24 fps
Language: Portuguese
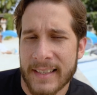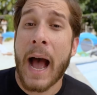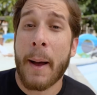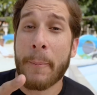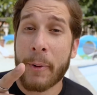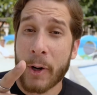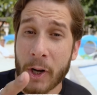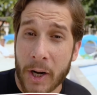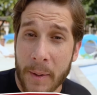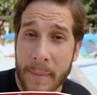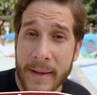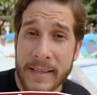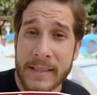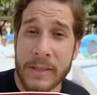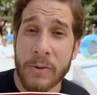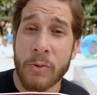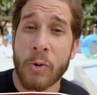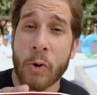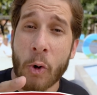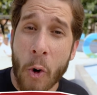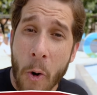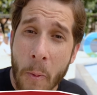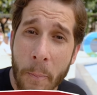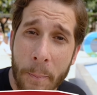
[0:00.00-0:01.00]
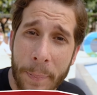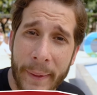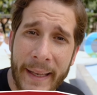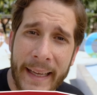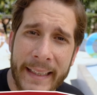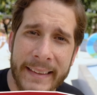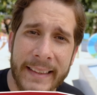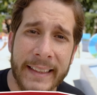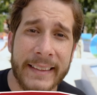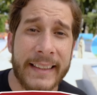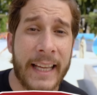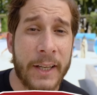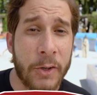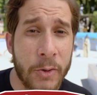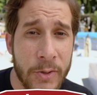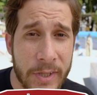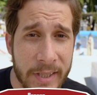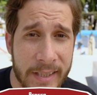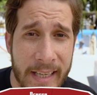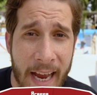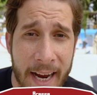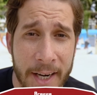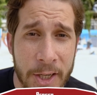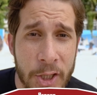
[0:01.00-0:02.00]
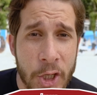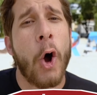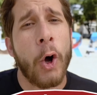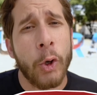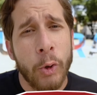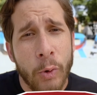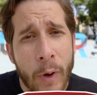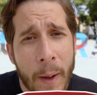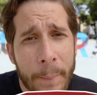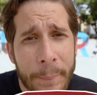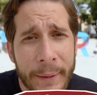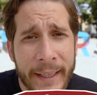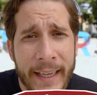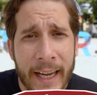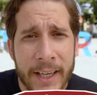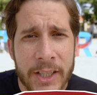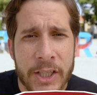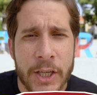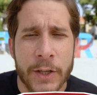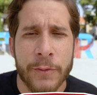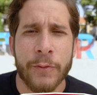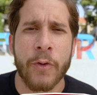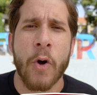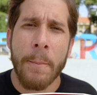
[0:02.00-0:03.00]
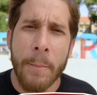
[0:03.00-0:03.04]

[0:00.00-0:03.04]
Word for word: A programação completa tá no site ou no aplicativo